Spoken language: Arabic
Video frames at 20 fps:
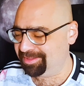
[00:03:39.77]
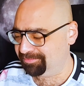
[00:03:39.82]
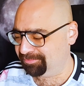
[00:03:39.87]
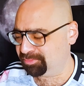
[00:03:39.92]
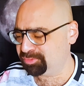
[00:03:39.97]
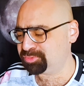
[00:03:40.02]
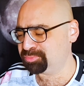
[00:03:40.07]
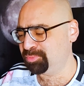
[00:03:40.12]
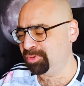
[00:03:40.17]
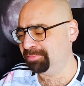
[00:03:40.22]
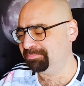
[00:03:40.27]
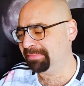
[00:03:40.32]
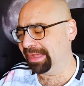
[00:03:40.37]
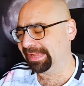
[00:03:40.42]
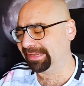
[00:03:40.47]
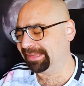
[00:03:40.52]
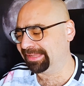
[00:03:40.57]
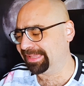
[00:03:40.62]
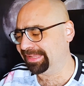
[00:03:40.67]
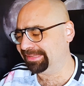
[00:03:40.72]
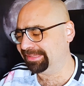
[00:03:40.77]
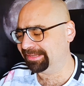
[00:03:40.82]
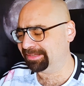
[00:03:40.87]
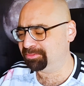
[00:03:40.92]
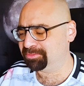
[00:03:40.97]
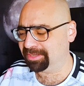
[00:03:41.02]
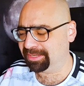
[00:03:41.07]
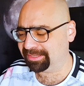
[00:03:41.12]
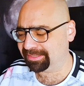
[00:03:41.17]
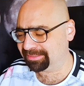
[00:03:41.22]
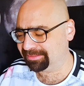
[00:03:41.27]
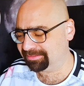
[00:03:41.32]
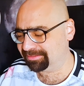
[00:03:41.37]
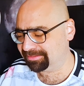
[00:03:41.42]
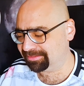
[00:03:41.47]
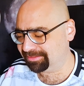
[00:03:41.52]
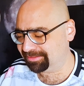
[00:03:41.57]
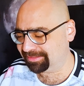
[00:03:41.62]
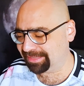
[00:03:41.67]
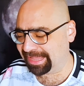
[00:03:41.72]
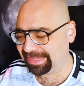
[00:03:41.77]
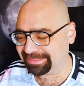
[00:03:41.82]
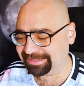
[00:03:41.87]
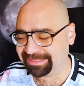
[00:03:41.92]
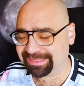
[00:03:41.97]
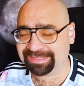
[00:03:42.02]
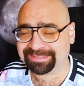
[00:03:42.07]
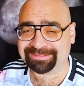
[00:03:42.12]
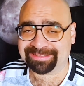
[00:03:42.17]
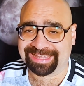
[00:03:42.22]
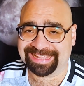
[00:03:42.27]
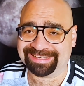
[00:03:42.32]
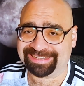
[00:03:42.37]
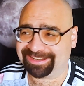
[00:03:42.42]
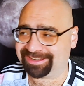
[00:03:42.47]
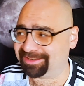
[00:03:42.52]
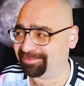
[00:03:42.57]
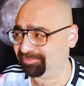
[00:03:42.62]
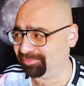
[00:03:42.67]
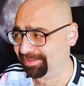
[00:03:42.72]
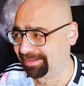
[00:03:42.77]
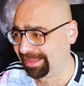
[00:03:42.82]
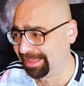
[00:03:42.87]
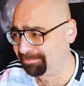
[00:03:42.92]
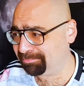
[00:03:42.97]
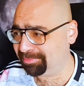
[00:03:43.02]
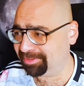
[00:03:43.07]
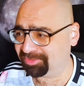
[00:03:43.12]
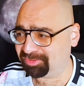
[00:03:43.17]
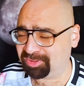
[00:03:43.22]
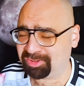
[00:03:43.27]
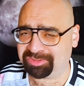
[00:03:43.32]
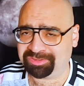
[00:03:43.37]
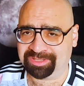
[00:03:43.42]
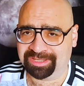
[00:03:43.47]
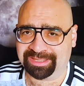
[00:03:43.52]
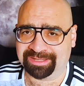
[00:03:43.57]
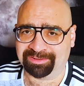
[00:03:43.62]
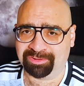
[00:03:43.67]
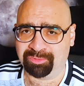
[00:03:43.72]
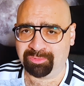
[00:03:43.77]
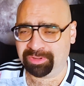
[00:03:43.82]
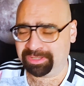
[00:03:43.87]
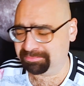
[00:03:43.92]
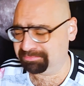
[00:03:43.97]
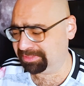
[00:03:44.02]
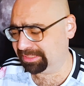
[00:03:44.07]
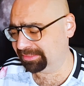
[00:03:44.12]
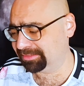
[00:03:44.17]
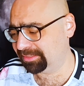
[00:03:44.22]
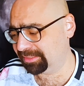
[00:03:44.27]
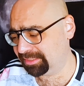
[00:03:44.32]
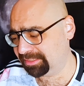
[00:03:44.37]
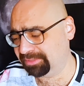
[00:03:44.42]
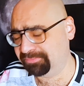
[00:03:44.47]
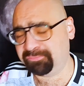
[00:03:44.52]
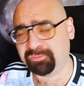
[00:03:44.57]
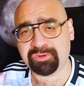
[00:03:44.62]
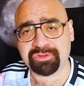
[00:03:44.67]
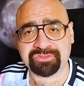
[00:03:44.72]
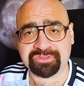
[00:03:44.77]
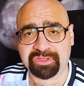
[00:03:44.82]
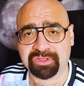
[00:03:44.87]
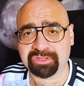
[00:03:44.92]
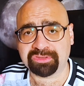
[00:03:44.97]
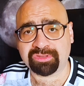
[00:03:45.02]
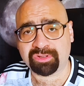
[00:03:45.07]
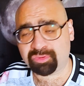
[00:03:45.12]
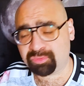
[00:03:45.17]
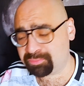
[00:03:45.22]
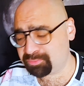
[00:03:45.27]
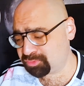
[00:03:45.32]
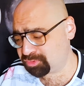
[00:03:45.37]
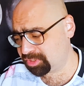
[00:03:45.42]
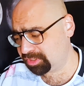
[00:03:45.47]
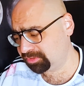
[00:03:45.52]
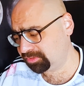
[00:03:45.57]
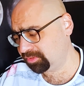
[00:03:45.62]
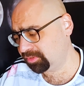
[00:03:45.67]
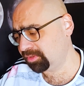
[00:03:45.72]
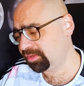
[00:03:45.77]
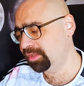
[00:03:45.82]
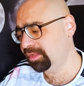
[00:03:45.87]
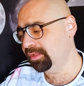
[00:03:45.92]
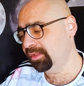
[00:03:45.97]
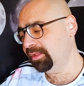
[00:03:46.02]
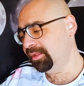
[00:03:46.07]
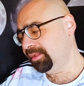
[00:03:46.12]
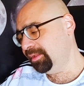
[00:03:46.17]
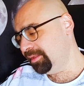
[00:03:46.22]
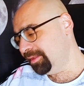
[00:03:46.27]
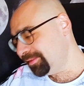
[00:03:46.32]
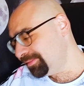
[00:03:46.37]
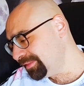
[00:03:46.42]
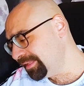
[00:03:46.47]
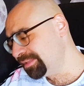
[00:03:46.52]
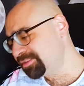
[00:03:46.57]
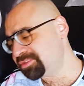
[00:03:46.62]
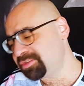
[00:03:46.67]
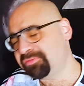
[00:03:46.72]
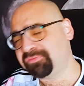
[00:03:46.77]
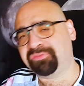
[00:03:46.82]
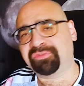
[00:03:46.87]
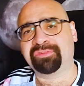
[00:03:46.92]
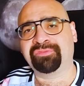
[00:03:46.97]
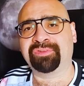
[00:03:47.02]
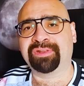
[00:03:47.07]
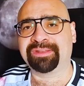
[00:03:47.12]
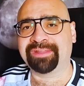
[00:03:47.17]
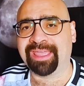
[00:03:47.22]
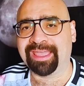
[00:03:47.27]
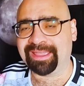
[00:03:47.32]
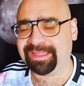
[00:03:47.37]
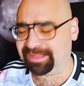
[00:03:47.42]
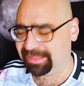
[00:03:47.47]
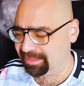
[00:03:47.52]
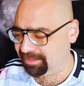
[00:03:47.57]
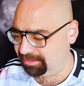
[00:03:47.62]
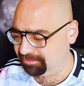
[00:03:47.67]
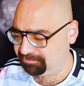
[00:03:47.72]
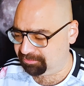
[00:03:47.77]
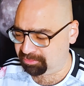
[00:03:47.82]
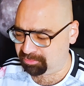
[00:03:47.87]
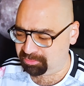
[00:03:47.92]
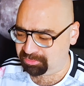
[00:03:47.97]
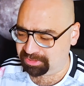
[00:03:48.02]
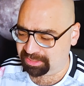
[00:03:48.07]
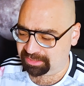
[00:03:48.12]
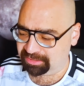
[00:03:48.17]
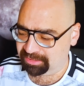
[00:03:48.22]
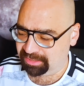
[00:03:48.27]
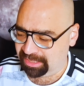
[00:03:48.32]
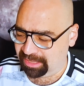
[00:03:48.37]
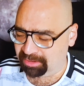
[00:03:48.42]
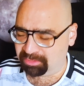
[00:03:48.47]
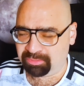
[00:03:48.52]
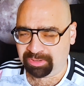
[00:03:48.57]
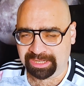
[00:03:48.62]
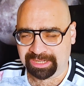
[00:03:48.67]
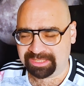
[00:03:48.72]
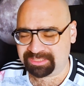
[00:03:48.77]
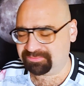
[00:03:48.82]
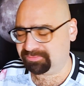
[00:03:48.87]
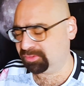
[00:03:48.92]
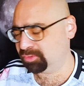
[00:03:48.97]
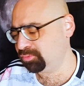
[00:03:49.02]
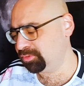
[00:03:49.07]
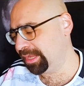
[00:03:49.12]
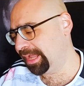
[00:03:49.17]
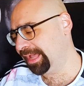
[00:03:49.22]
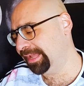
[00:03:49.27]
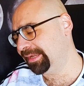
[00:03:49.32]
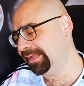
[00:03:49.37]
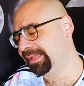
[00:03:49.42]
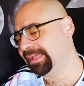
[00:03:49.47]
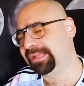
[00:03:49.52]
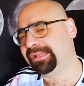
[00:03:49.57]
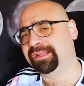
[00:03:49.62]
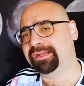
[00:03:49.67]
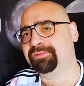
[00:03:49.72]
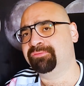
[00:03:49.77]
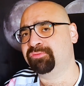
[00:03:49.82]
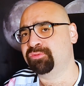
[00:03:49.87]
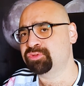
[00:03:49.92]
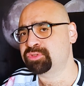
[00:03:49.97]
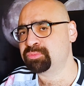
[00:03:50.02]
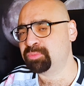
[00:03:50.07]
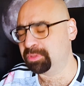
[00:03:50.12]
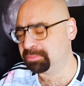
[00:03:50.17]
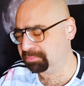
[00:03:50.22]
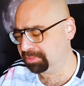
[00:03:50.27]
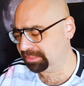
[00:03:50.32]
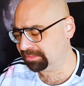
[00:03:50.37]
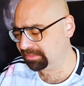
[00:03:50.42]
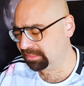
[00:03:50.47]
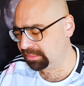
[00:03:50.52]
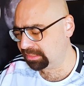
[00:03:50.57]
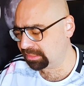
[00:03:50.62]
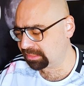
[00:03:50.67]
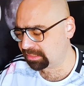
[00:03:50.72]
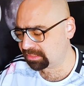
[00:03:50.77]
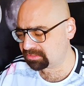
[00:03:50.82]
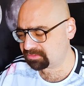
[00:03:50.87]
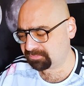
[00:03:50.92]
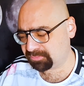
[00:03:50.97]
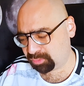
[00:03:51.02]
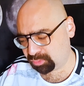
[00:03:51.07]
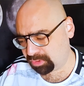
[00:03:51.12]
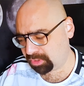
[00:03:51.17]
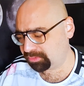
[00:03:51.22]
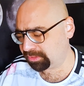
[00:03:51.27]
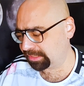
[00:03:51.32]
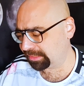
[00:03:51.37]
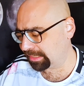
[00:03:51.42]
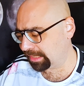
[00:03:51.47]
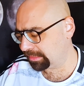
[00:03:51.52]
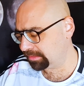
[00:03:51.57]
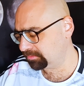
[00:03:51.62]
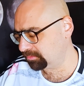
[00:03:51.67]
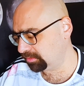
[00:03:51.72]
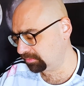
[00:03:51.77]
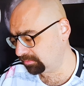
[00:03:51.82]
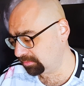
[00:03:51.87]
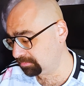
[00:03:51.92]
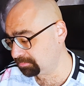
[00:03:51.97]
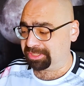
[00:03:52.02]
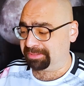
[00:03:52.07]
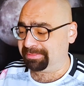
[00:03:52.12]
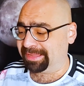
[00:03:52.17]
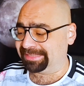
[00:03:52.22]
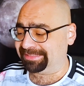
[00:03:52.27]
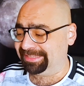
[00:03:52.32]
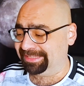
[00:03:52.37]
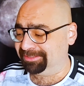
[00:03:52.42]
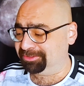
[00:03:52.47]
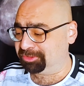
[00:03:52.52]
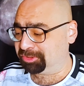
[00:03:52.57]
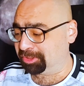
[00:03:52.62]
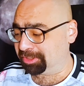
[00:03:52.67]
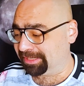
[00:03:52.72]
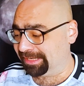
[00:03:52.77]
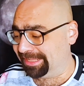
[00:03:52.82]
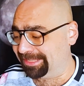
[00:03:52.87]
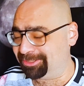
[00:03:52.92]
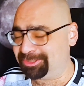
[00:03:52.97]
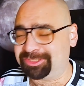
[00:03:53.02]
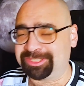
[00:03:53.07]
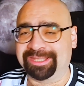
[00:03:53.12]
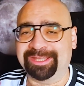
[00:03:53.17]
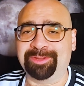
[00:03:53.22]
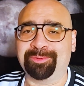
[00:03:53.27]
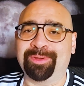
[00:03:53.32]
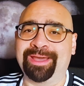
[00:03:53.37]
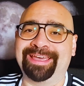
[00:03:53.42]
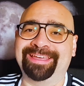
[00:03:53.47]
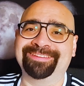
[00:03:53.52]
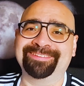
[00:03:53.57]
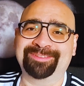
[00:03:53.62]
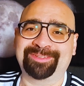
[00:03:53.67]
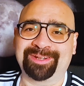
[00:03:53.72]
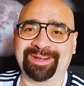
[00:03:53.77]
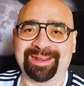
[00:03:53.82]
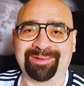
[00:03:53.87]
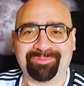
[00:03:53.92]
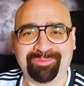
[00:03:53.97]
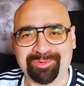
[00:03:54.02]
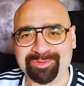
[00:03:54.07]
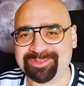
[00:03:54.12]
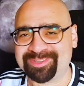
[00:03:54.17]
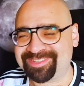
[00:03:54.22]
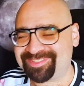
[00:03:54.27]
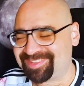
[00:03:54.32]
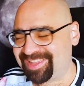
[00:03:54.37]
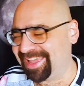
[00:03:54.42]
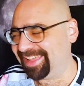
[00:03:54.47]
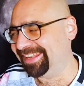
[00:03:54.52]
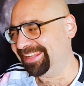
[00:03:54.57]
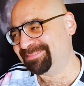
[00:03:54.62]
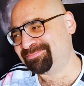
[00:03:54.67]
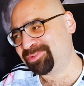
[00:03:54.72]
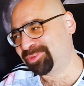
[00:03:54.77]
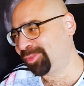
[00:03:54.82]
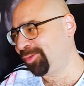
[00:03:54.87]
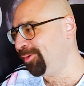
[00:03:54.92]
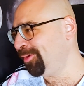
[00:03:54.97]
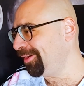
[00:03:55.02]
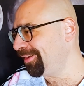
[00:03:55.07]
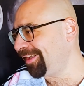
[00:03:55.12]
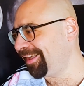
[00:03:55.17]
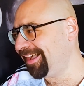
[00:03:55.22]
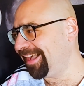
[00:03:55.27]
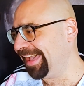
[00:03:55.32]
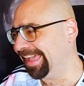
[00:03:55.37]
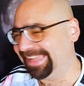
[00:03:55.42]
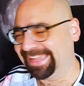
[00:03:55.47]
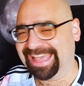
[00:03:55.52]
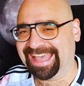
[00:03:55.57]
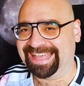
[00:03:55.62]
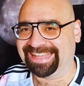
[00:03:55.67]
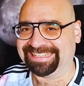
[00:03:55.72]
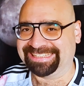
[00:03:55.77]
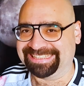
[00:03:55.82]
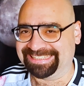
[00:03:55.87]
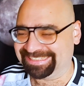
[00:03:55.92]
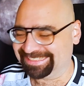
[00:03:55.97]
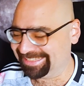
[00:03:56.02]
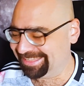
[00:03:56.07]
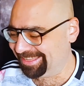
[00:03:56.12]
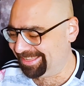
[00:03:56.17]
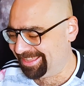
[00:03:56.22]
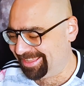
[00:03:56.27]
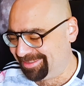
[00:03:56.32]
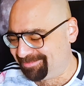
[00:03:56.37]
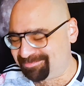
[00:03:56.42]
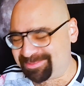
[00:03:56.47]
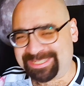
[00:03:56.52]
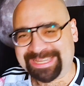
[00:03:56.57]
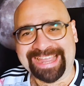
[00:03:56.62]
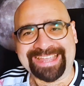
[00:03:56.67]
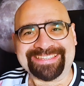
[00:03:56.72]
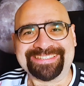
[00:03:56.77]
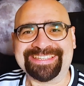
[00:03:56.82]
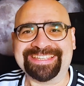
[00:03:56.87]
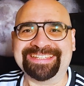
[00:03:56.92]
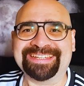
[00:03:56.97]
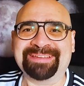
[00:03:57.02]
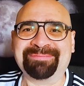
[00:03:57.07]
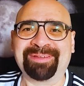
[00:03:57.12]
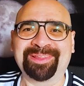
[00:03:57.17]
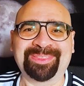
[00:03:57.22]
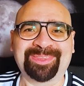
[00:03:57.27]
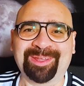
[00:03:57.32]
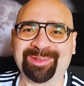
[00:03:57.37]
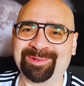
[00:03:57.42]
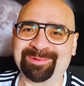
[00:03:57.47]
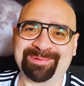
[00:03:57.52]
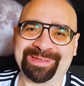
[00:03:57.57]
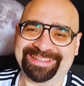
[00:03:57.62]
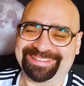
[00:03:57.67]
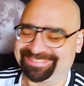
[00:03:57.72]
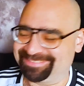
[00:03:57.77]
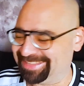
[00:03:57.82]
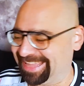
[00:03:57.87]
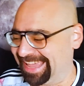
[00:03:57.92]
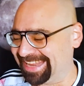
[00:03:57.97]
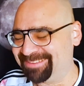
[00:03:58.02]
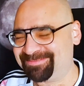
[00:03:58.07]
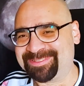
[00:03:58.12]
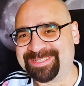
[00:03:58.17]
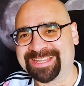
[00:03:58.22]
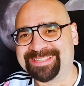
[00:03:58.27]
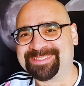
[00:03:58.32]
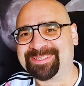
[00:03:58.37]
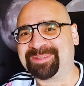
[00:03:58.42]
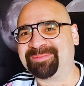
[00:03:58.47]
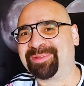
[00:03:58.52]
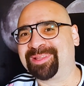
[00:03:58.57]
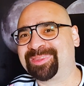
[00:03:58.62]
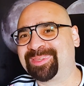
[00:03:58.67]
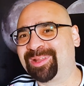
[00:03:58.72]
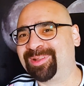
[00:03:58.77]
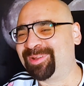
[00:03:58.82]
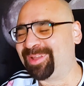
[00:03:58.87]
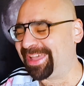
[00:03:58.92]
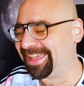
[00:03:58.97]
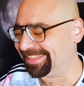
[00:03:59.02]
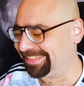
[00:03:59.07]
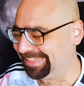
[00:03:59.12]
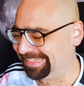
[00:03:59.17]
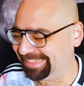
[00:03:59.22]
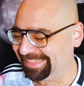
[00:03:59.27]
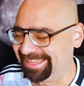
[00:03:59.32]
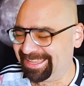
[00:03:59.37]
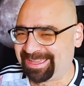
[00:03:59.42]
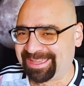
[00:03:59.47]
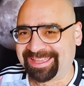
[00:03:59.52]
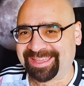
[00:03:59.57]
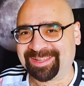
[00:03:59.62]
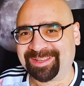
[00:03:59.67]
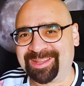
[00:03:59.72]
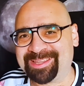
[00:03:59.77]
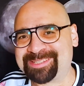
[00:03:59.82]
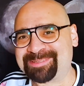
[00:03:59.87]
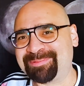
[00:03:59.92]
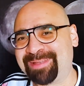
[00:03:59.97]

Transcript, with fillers: فوز مهم على كالياري ولكن يعني كان كالياري في قبل الطرد كان هو يمكن اللي ليه فرص اخطر مسيطر 2-0 في النهايه لفيرونا او هيلاس فيرونا على كاليري فوز مهم جدا لهيلاس فيرونا ونرجع للترتيب اللي بعديه انتر ليتشي وانتر الفوز السهل المتوقع يعني مش عايزين يبطلوا بقى يعني مش عايزين يبطلوا يعني خلاص